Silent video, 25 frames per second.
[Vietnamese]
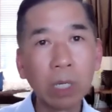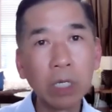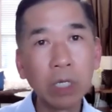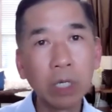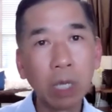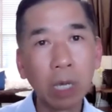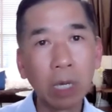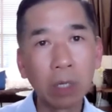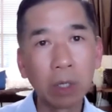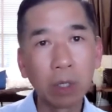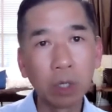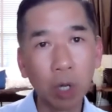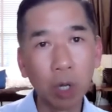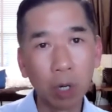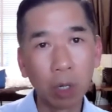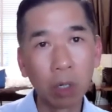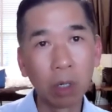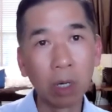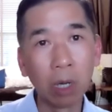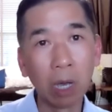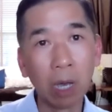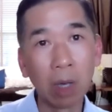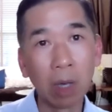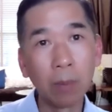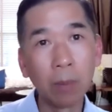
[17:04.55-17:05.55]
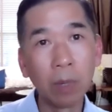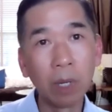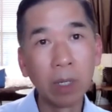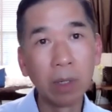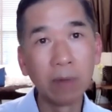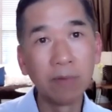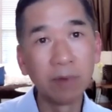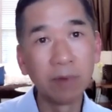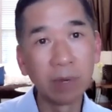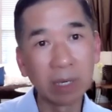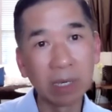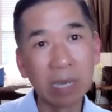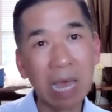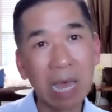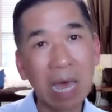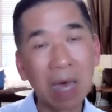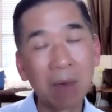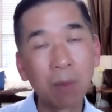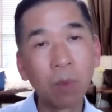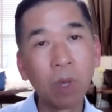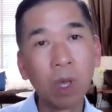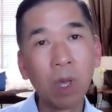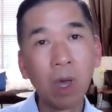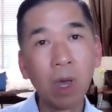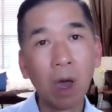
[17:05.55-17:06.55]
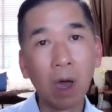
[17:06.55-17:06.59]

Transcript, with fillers: cái nhà thờ ở bên Việt Nam.